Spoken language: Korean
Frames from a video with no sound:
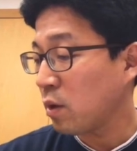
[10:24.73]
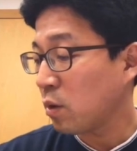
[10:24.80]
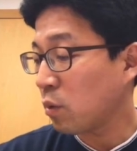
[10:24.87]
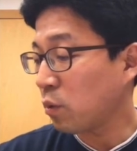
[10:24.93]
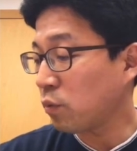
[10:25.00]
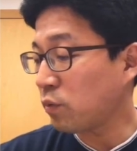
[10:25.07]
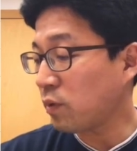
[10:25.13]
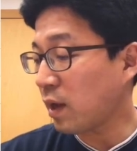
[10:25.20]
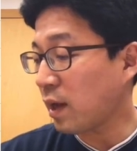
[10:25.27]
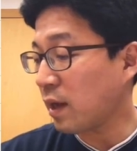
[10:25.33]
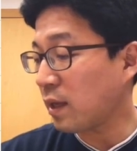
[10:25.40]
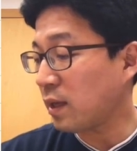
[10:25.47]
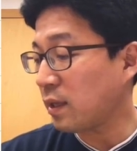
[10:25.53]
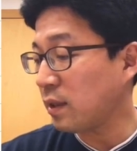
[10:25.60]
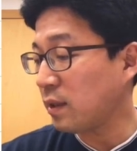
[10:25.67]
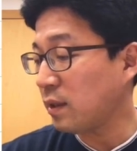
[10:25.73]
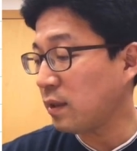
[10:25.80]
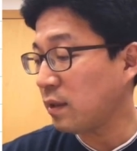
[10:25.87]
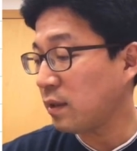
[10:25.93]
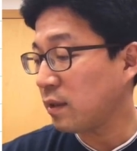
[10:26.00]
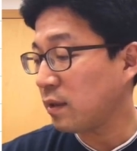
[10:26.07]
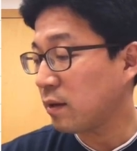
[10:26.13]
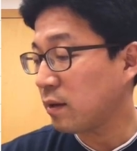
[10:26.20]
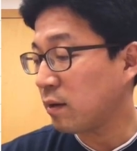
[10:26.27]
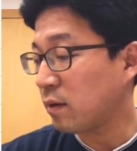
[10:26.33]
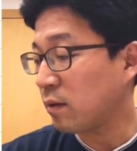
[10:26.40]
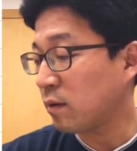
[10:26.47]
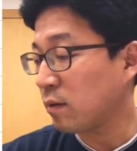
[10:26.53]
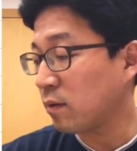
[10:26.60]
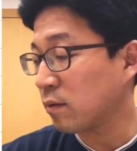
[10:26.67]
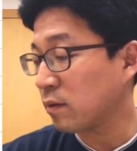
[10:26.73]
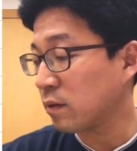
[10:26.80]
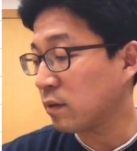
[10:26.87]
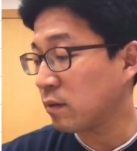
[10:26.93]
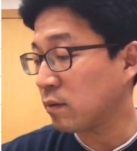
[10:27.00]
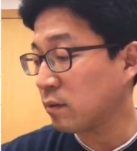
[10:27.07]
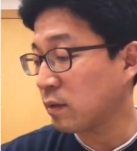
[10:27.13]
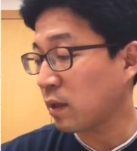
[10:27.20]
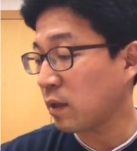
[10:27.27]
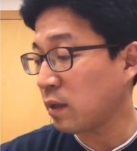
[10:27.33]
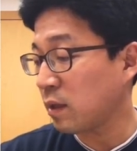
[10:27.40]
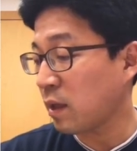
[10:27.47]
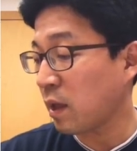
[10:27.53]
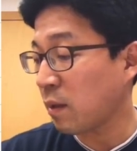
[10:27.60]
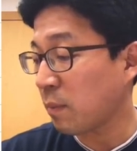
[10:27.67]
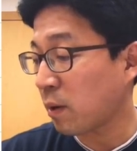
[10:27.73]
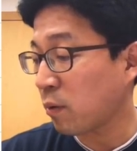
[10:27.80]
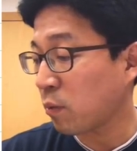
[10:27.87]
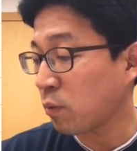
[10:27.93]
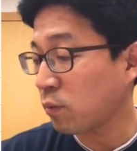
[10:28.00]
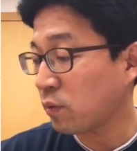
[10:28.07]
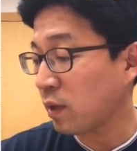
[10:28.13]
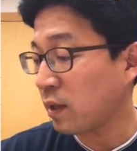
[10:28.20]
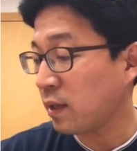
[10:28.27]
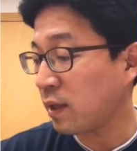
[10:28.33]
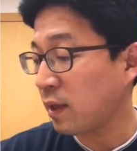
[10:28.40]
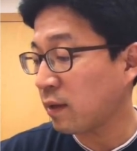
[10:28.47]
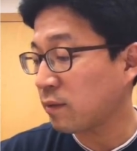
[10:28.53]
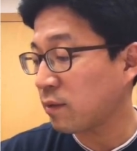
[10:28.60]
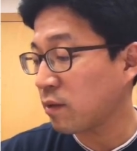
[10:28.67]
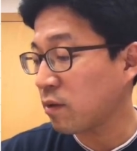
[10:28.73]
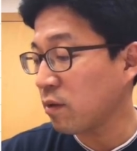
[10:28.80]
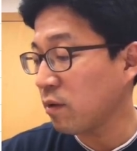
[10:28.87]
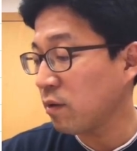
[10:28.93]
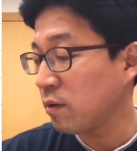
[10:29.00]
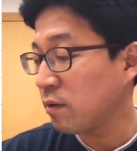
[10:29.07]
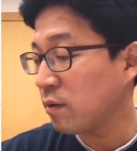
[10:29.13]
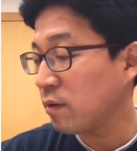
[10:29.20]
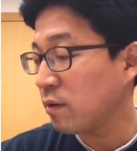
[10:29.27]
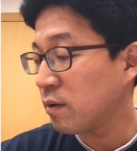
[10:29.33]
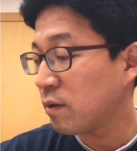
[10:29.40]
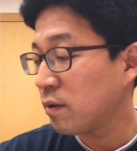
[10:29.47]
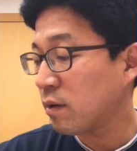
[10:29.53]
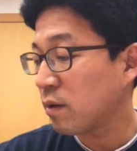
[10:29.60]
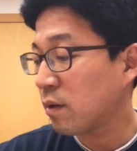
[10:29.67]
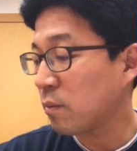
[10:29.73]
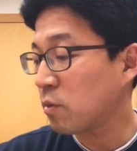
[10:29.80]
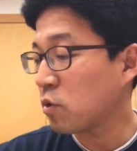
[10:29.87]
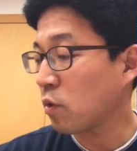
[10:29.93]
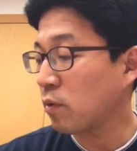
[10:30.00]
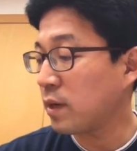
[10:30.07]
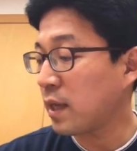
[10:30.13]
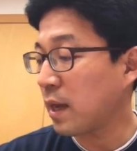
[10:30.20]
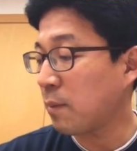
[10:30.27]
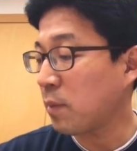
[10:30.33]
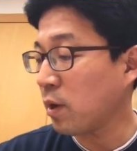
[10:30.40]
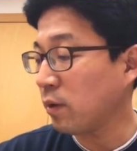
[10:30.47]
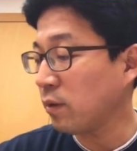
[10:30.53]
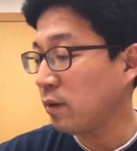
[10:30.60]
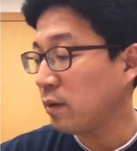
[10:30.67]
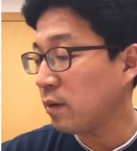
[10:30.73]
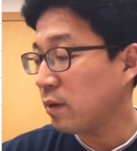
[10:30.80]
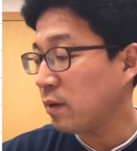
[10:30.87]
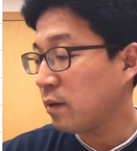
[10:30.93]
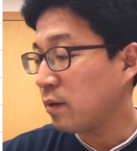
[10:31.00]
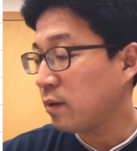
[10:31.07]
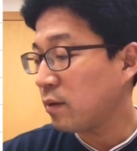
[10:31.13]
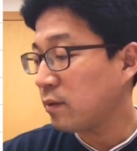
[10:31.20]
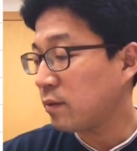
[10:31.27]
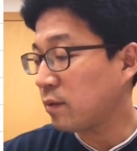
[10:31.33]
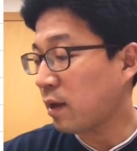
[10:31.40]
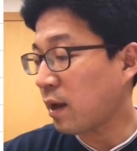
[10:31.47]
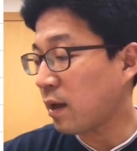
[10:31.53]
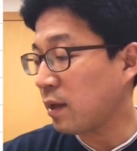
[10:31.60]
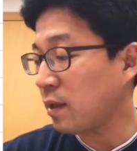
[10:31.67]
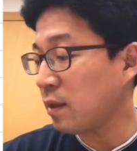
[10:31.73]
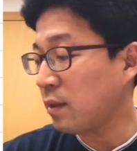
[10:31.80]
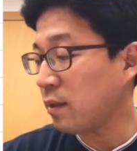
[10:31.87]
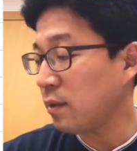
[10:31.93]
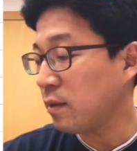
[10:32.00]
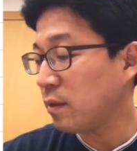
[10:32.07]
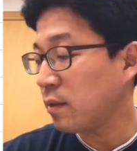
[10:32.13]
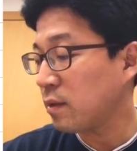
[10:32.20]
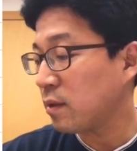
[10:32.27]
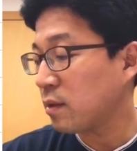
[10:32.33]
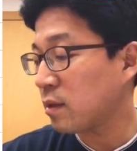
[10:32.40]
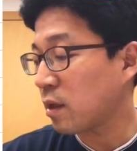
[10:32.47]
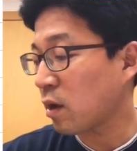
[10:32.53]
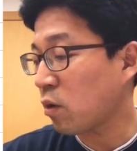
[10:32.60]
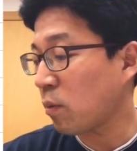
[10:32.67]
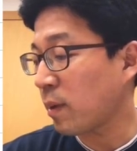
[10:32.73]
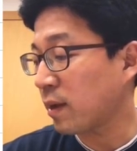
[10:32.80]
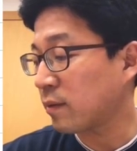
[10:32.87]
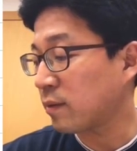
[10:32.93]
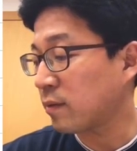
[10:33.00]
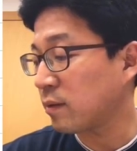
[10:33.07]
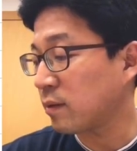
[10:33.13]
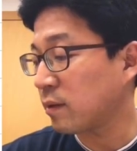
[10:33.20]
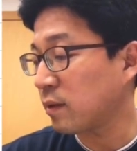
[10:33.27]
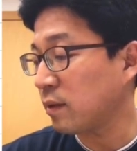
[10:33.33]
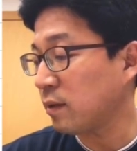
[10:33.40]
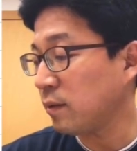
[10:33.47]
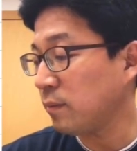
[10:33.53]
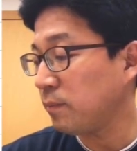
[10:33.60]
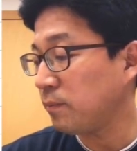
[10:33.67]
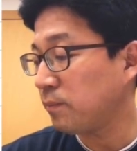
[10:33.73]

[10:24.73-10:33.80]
코사인 어 이게 바로 코사인 2x죠. 그러면 정리하면 사인 제곱 x는